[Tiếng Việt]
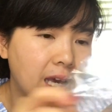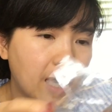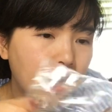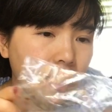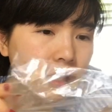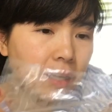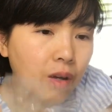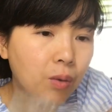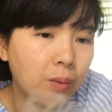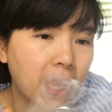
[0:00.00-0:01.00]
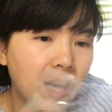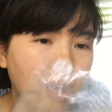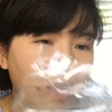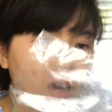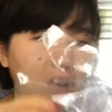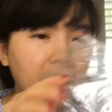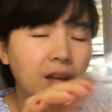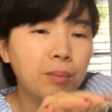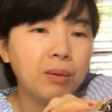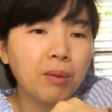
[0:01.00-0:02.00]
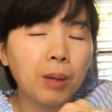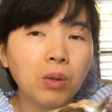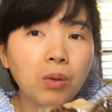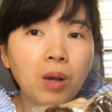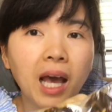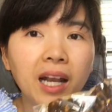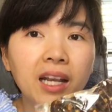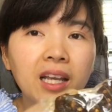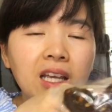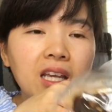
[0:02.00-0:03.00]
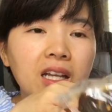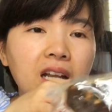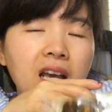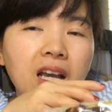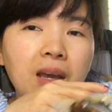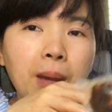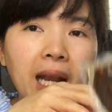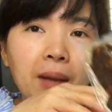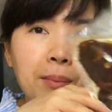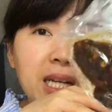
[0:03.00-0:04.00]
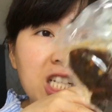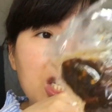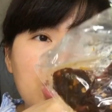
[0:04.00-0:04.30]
á nó cũng khá là ngon để mình phải bỏ tủ lạnh để các bạn làm bánh tráng